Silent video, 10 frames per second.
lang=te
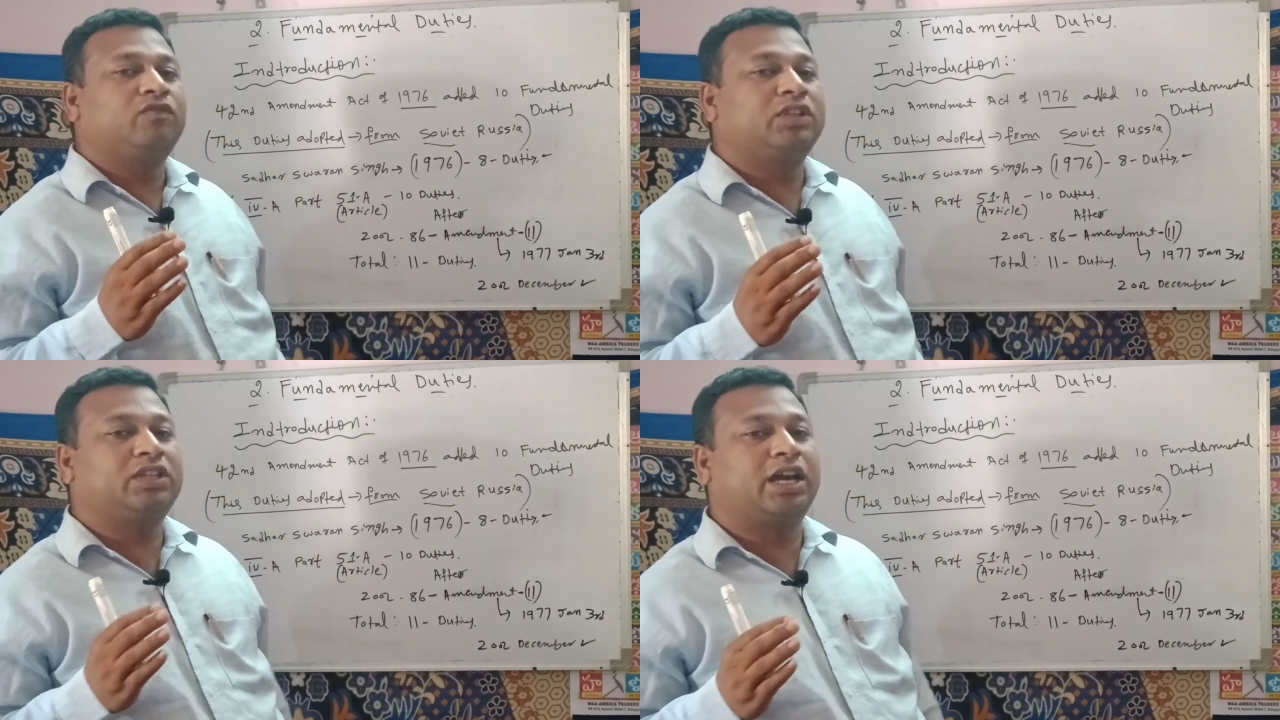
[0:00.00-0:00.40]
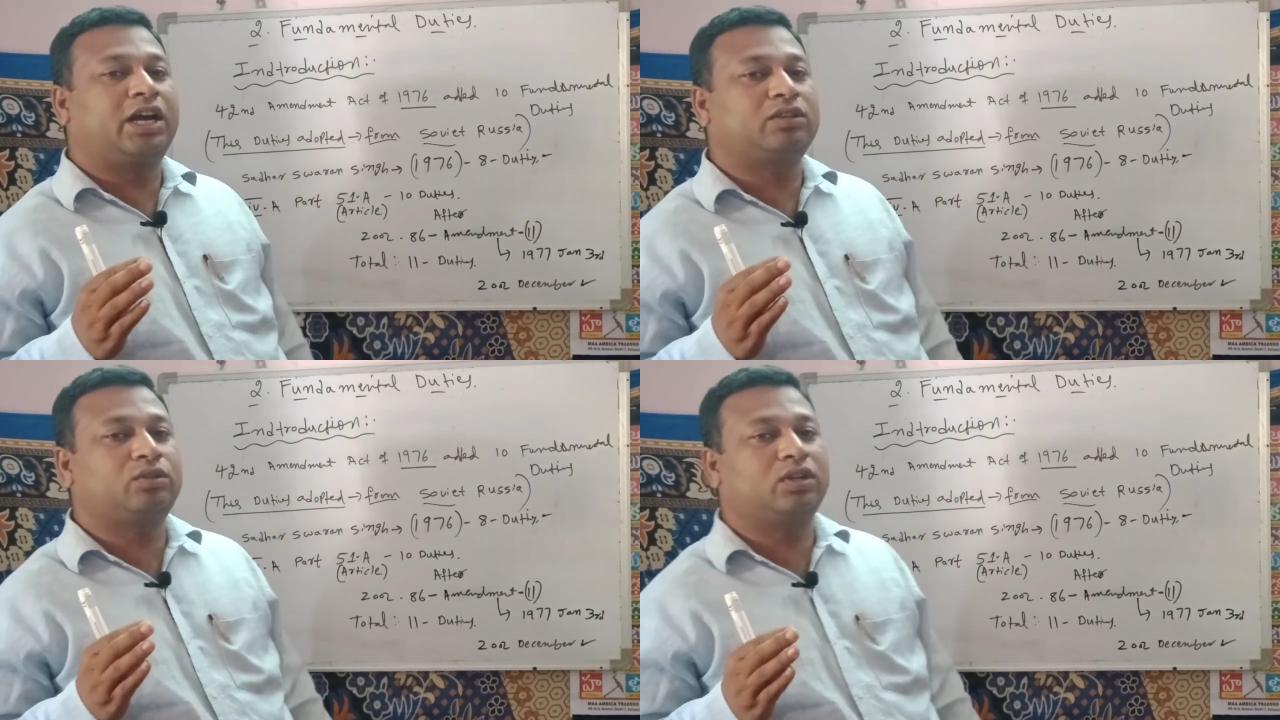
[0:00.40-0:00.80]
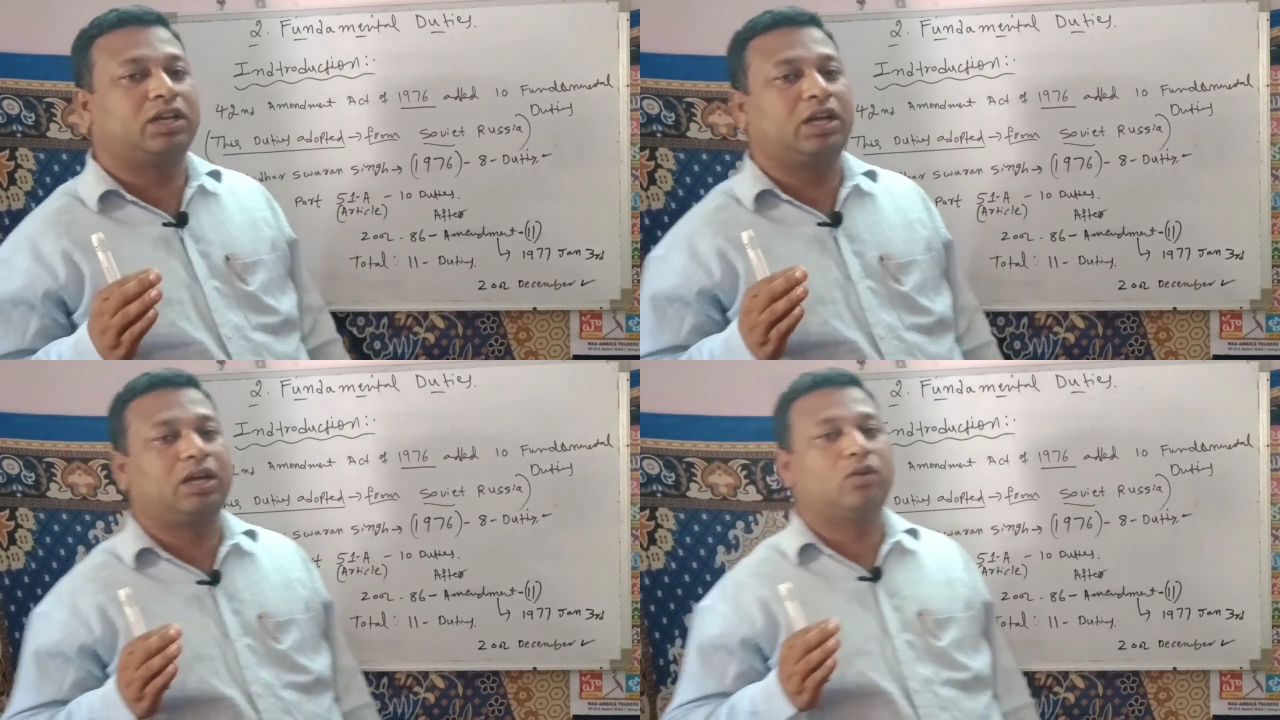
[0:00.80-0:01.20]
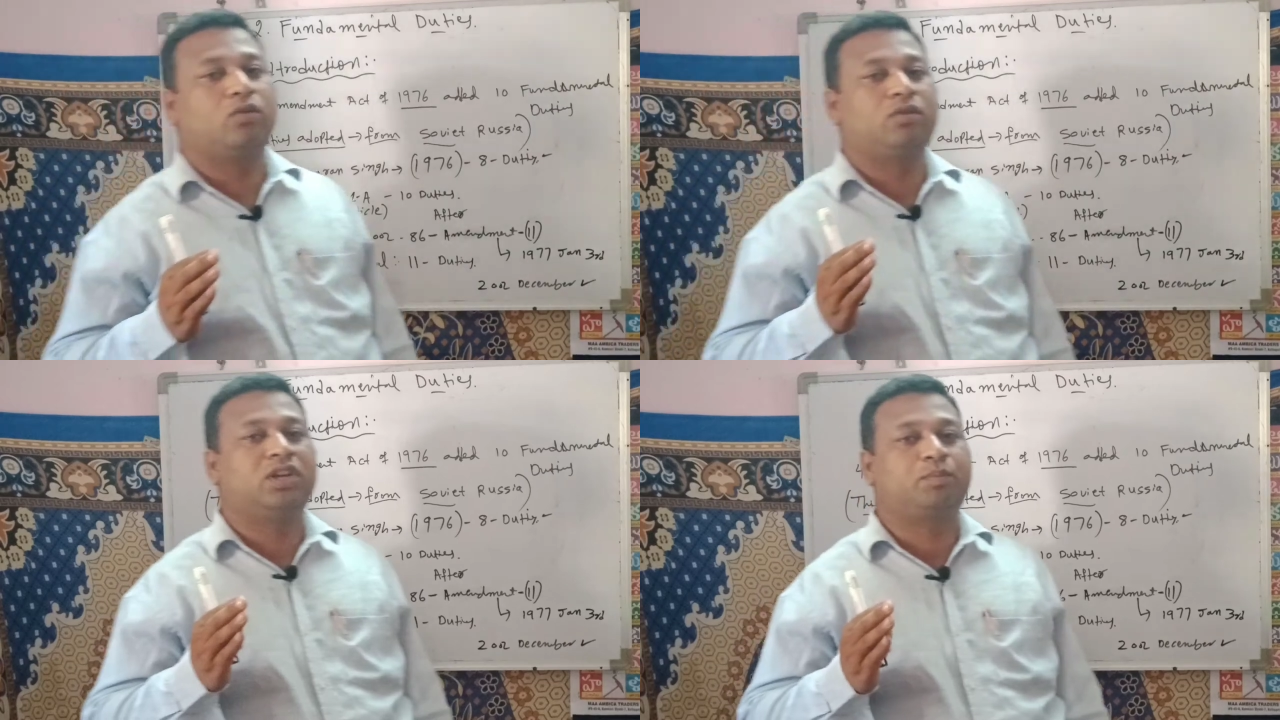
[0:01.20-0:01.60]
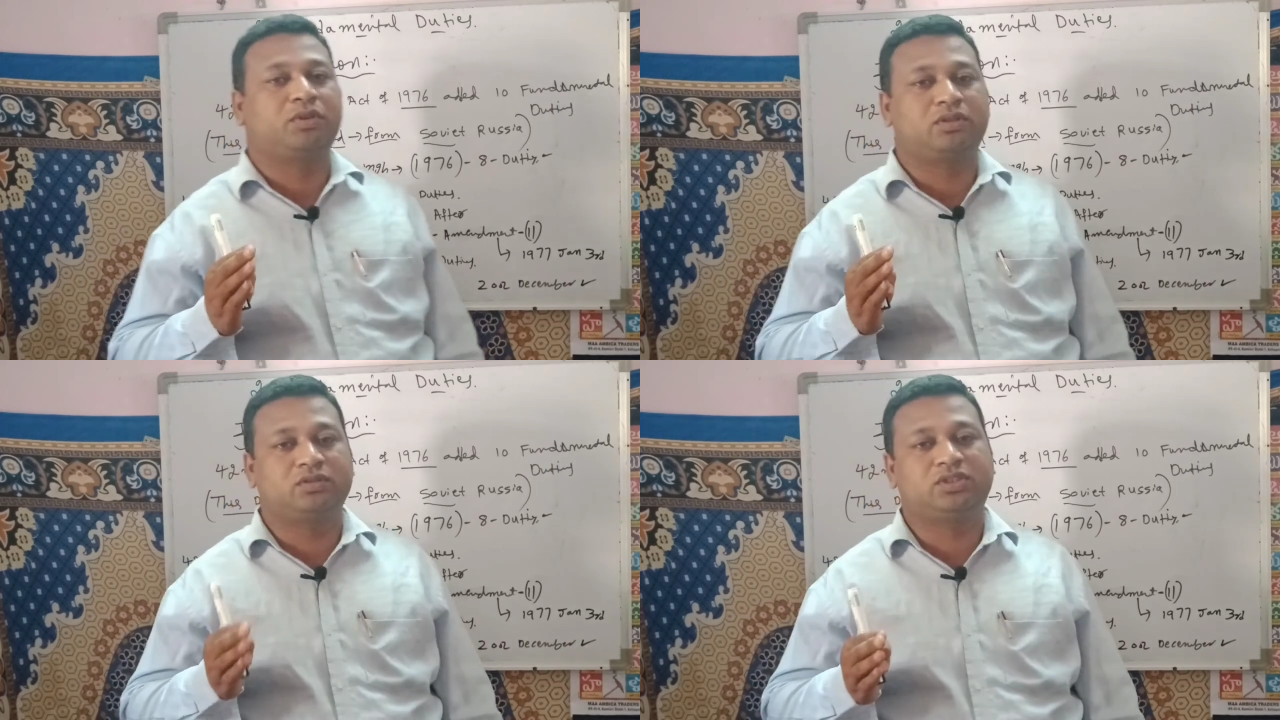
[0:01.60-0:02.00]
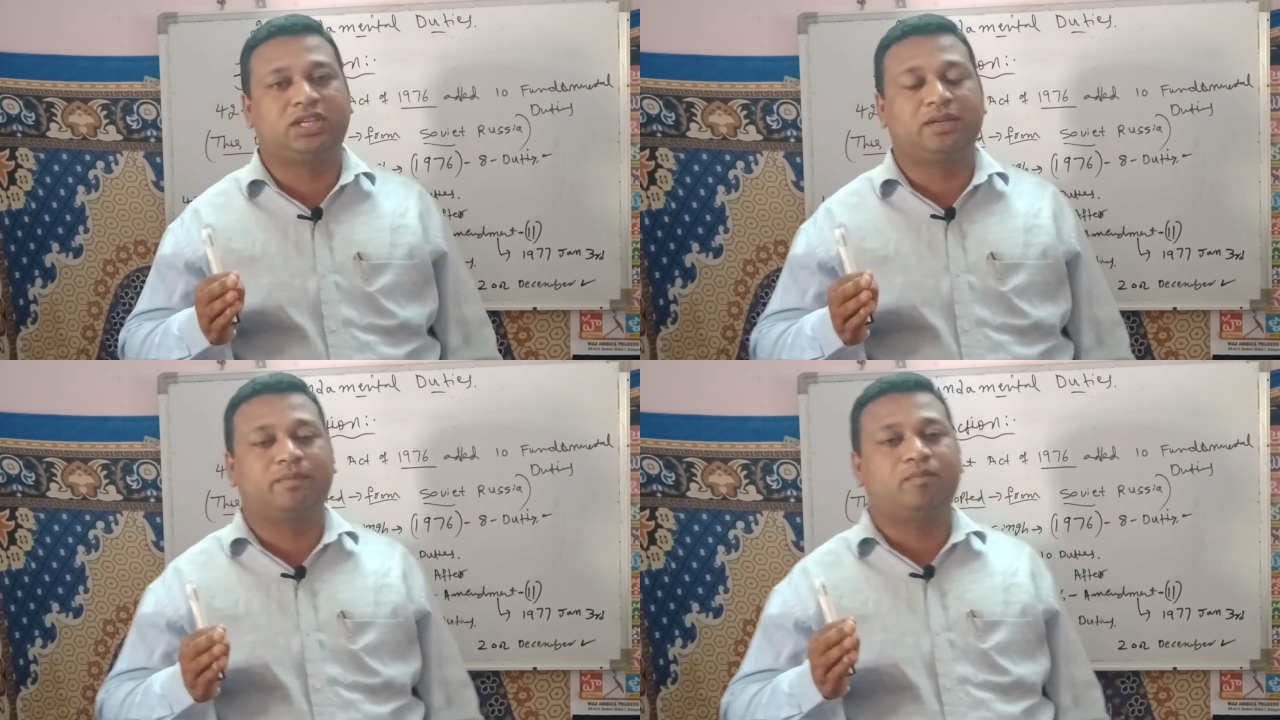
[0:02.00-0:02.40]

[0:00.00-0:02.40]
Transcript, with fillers: విద్యార్థులుగా ఉన్నప్పటి నుంచి